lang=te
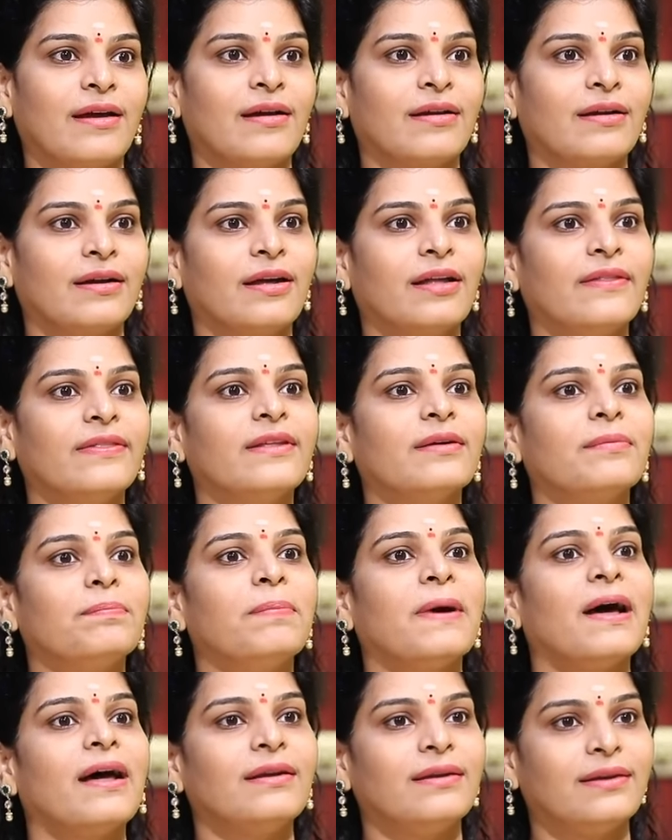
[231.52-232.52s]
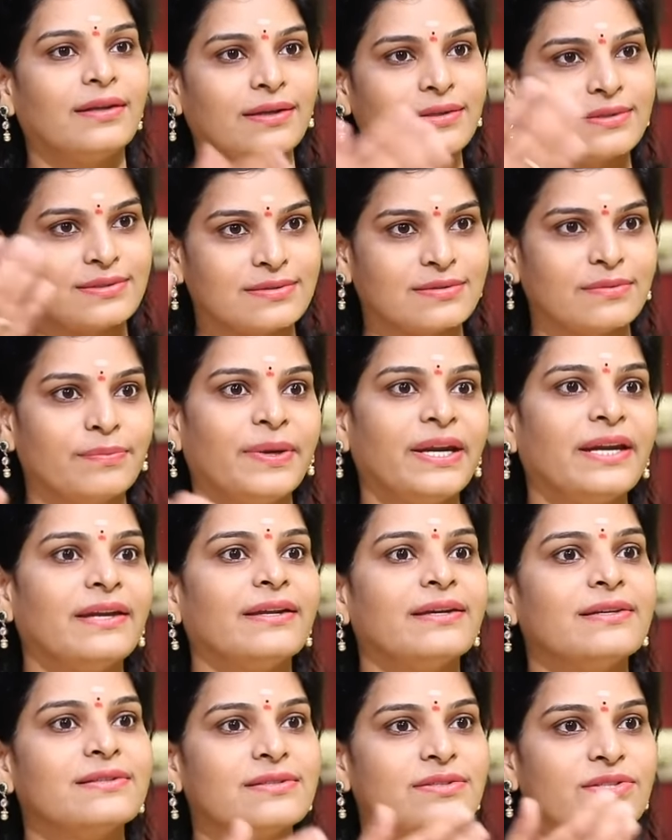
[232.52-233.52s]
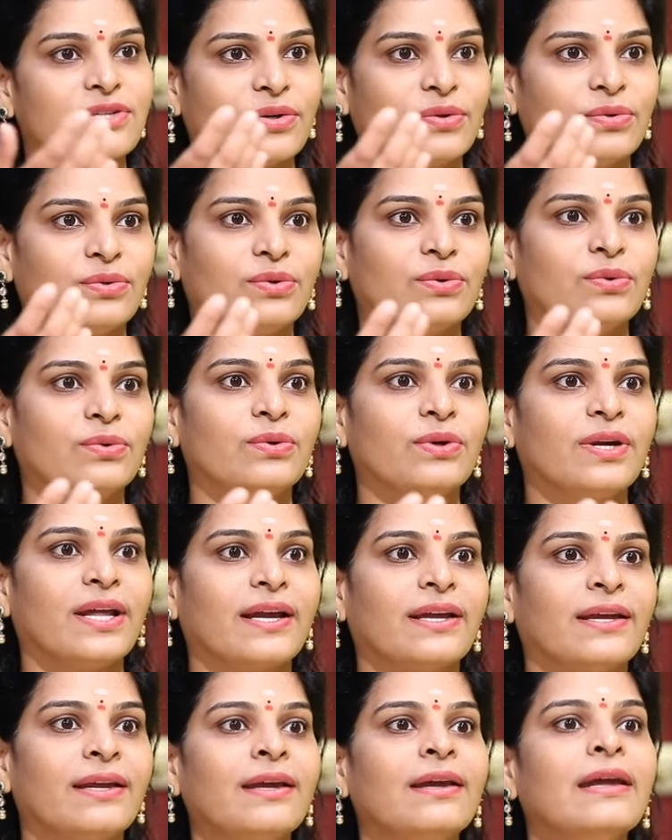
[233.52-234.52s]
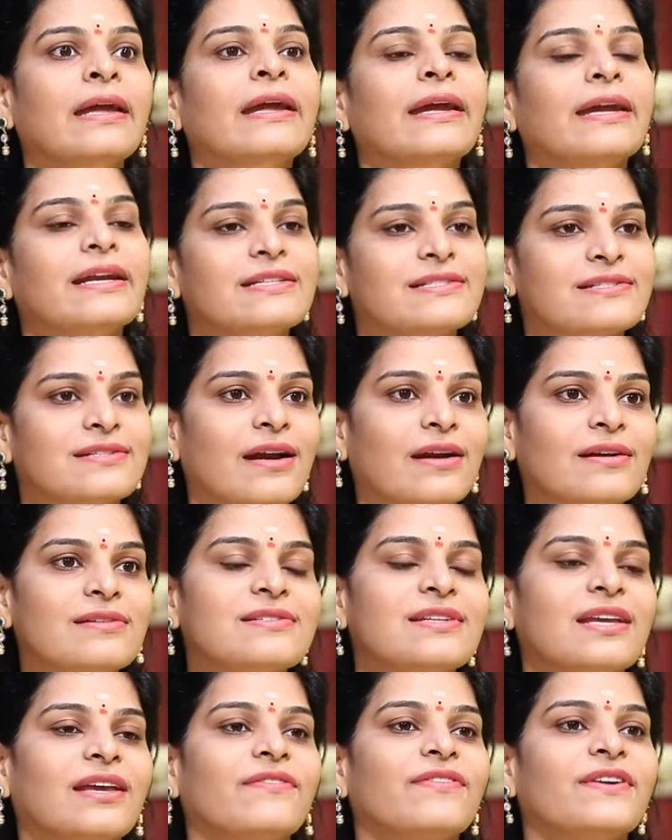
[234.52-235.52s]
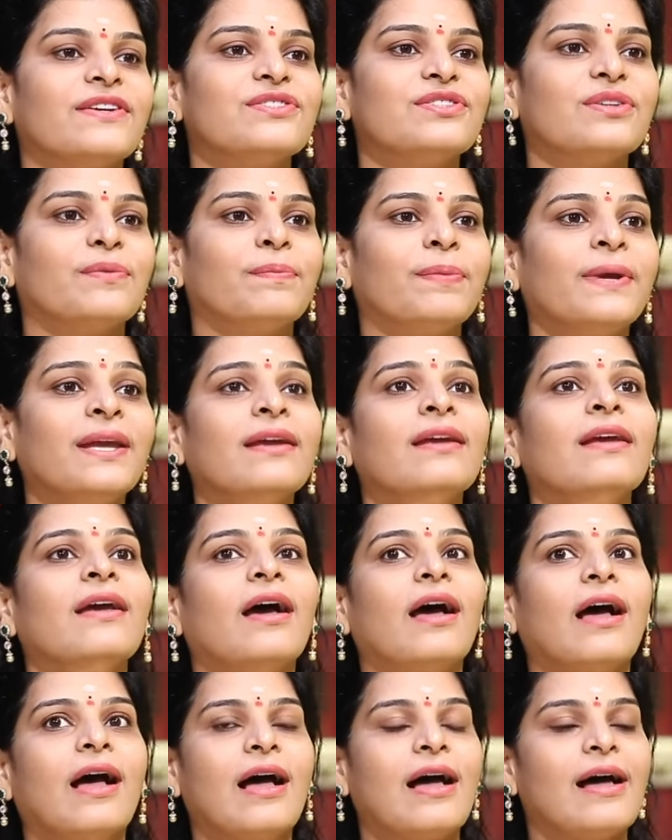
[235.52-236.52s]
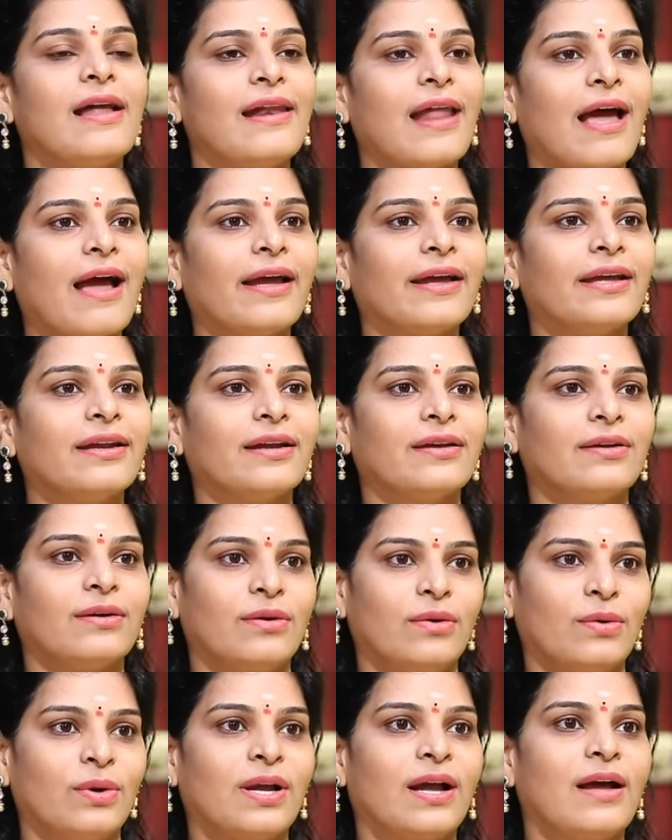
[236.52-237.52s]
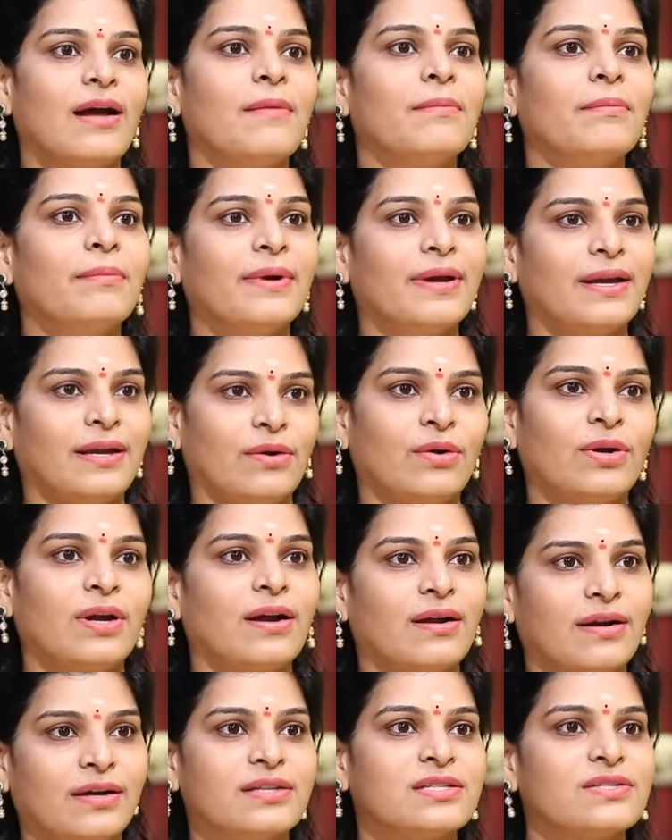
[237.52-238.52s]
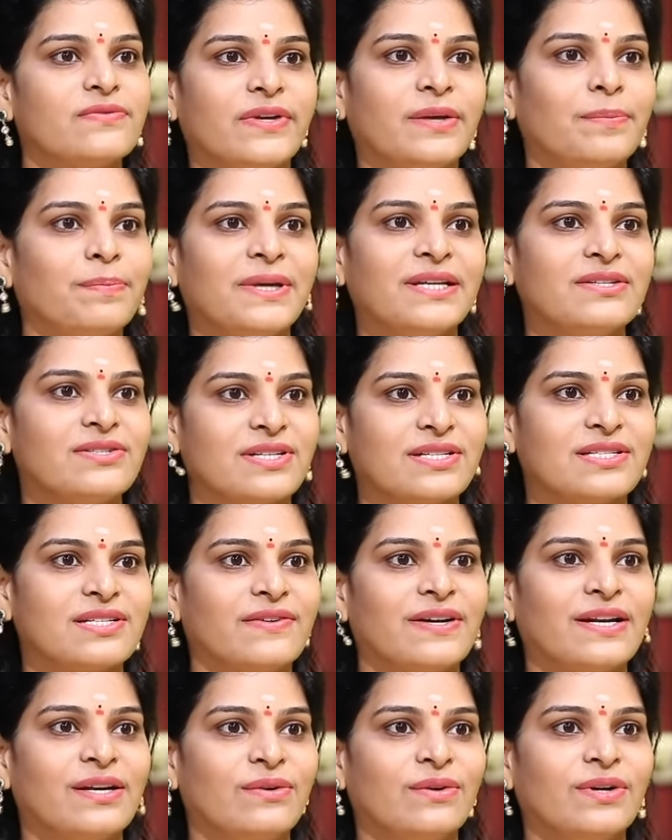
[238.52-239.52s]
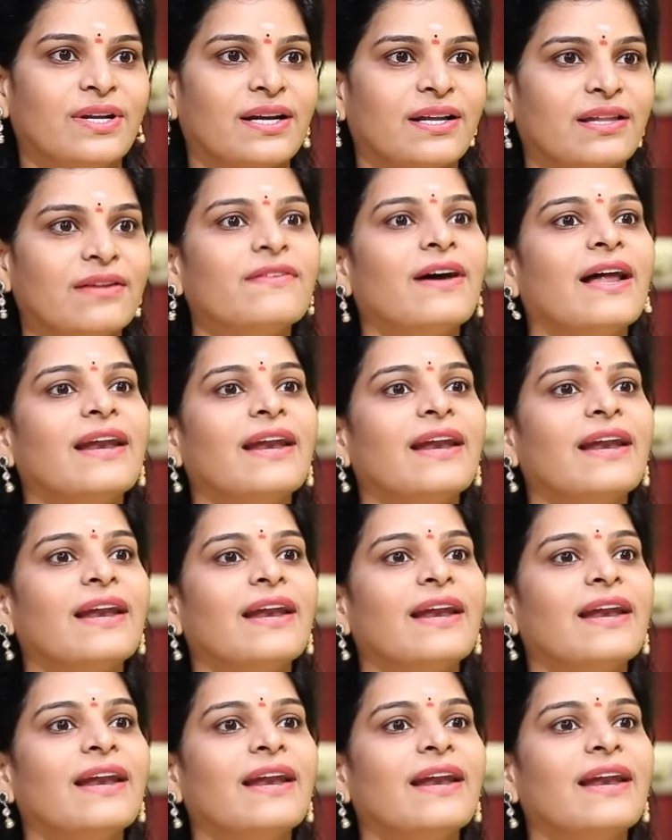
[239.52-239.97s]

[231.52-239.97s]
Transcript: అక్కడ అంతా పార్టీస్ మీటింగ్స్ జరుగుతూ ఉంటాయి ఇట్స్ నాట్ సేఫ్ అని చెప్పి ఆ లాయర్ ఒక అమ్మ ఒక అక్కడ స్వీపింగ్ చేసే వాళ్ళు ఉంటారు కదా